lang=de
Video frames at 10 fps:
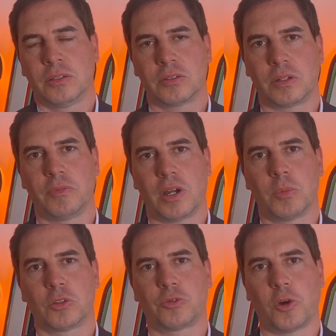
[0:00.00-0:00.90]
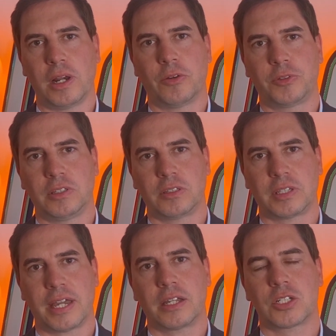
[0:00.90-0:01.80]
sondern wir haben uns voll auf
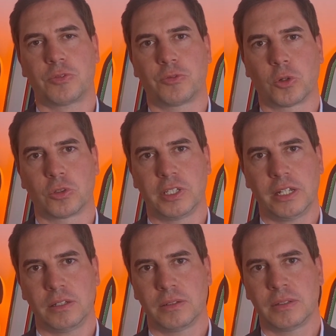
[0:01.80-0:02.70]
dieses Kerngeschäft fokussiert.